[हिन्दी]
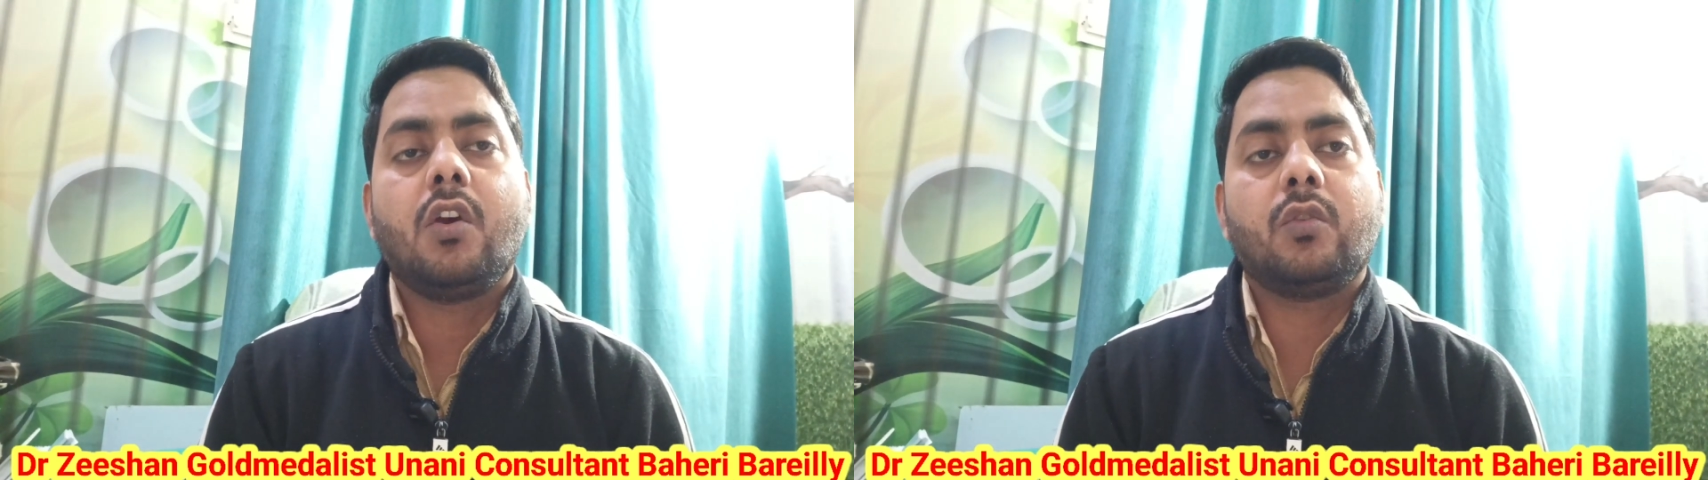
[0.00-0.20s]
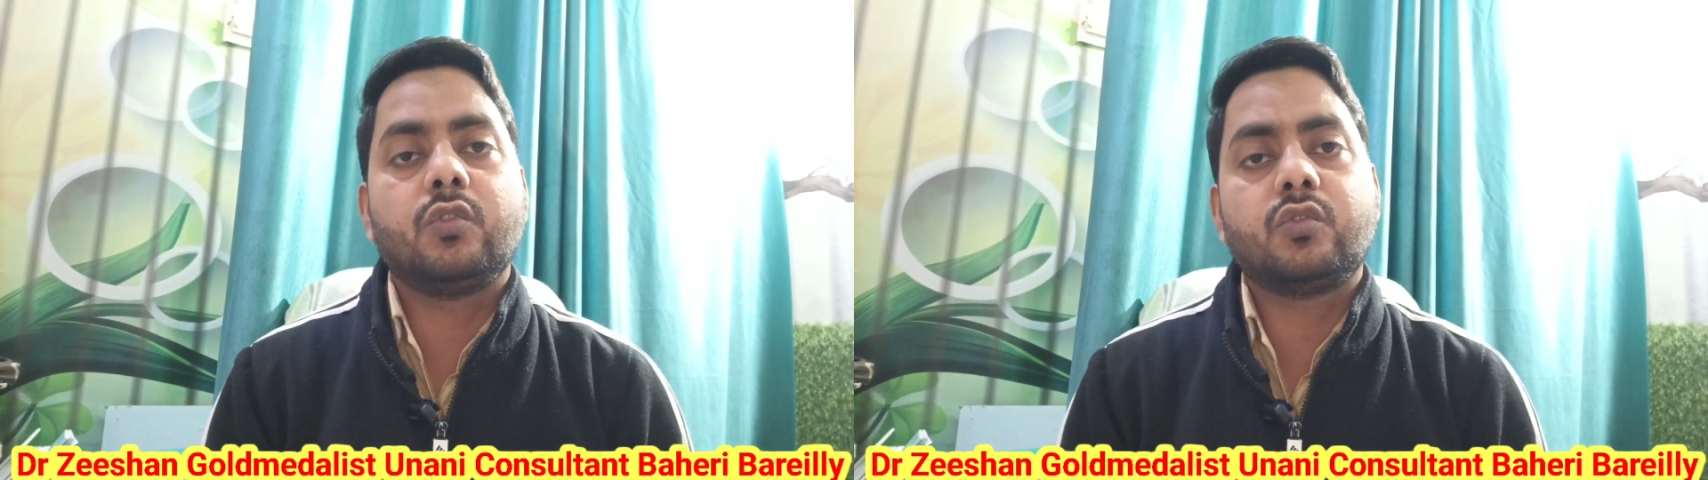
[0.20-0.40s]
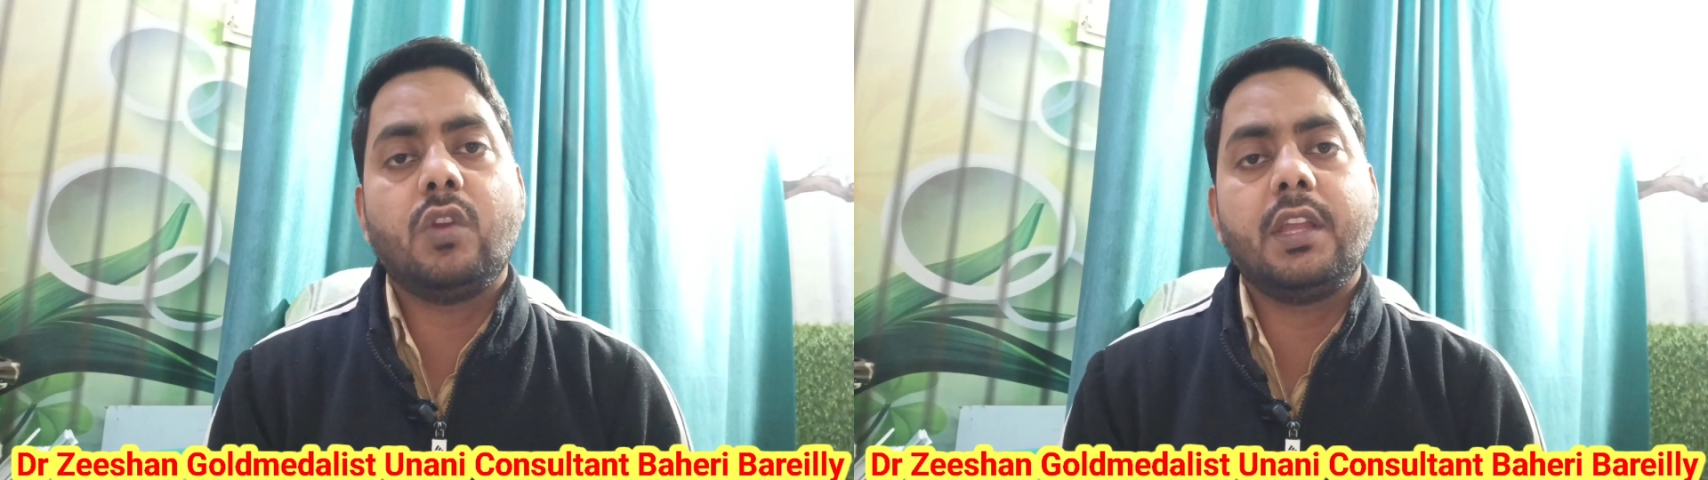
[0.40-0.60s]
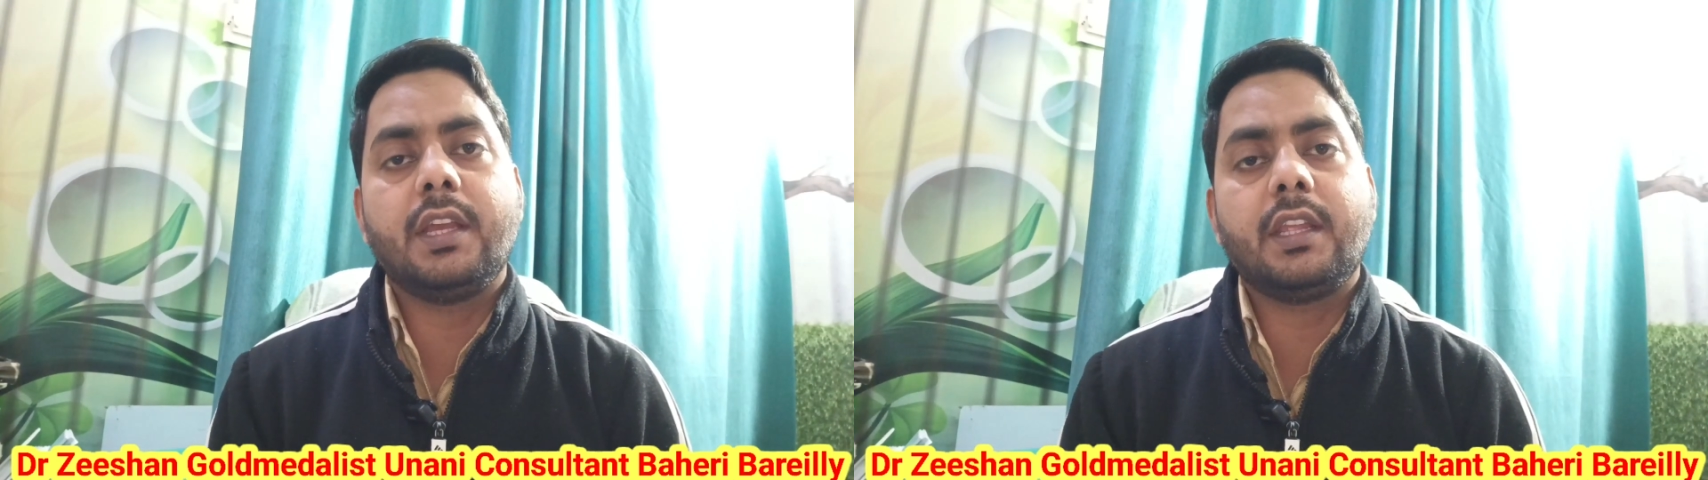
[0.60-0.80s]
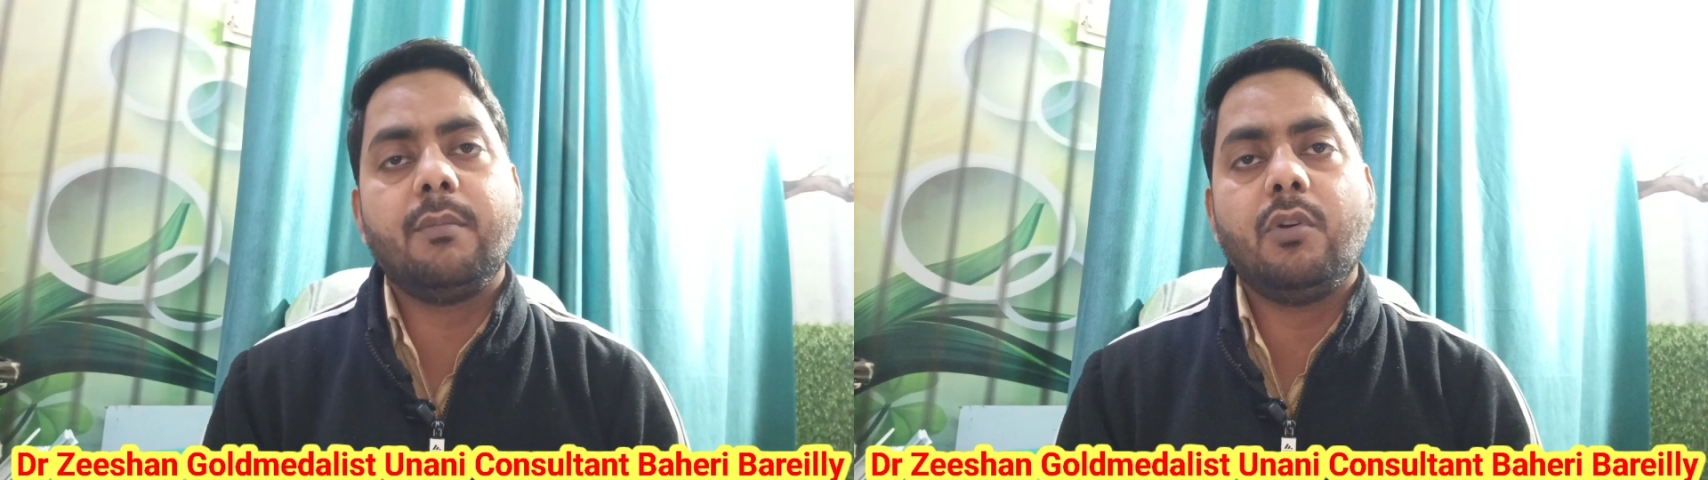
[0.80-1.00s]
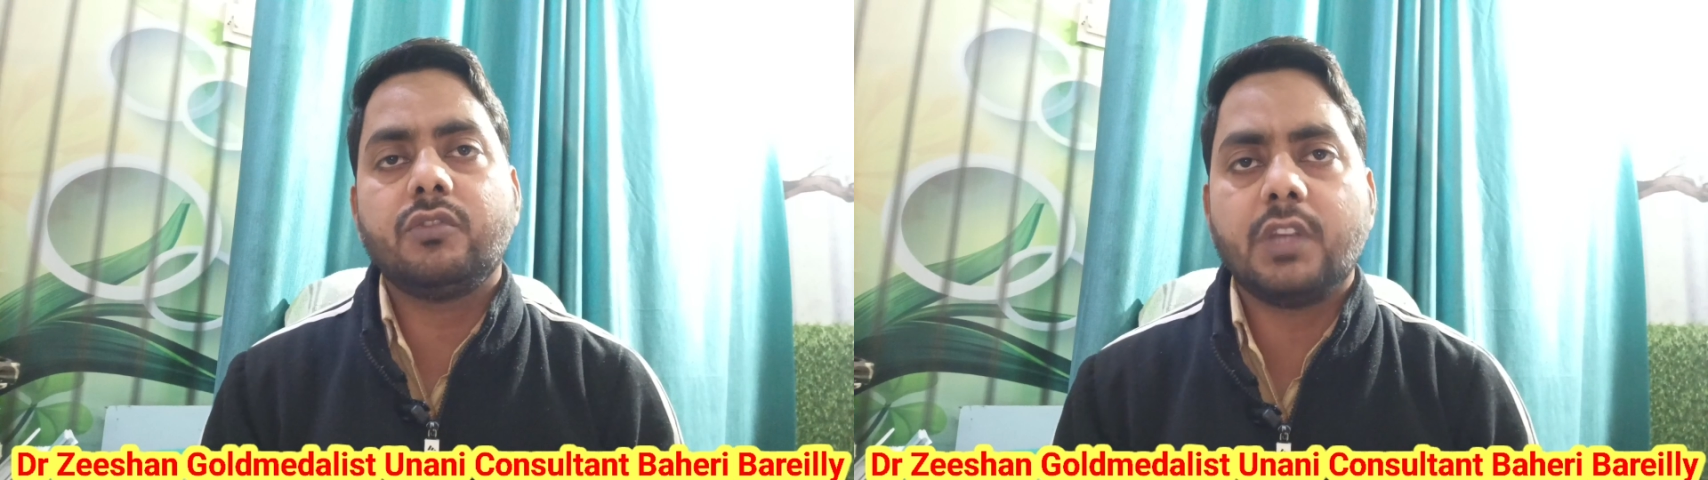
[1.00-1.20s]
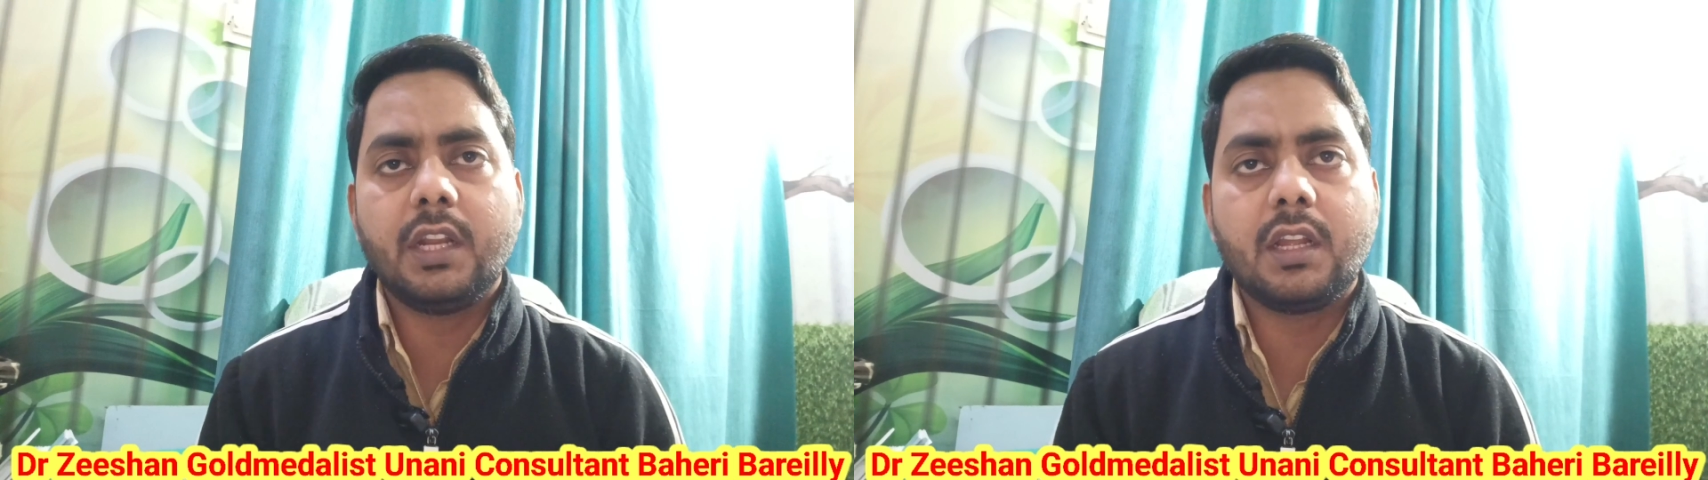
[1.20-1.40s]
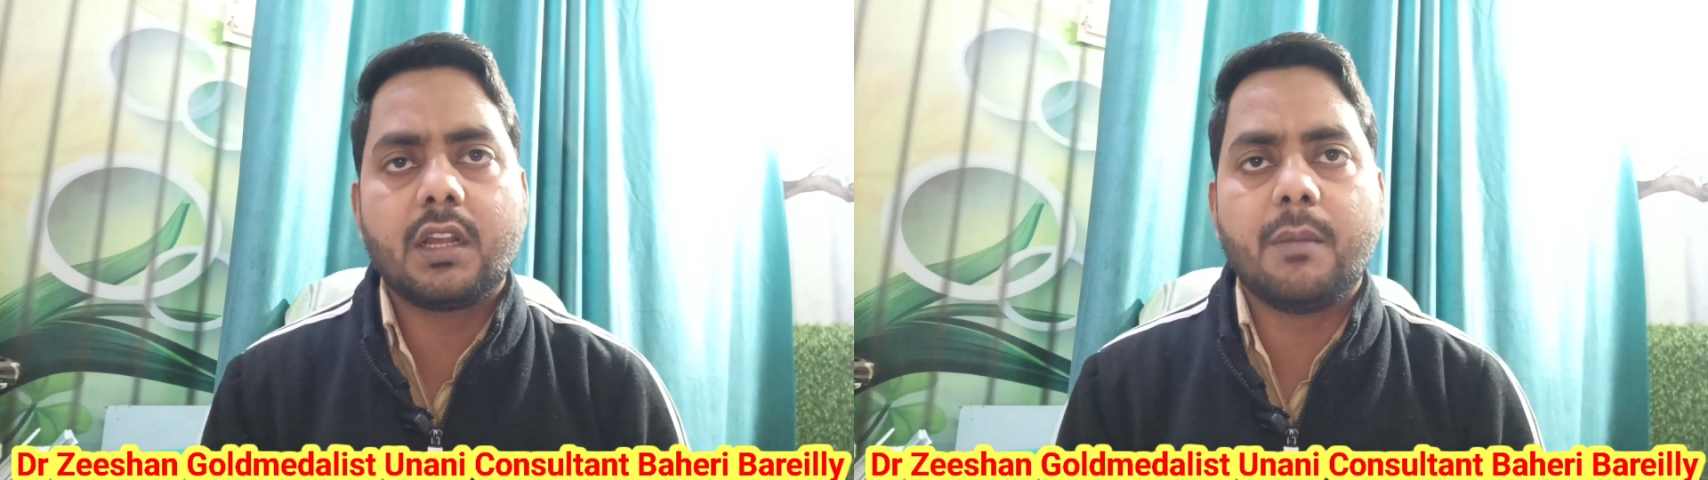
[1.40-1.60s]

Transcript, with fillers: और उसको लेकर के बहुत सारे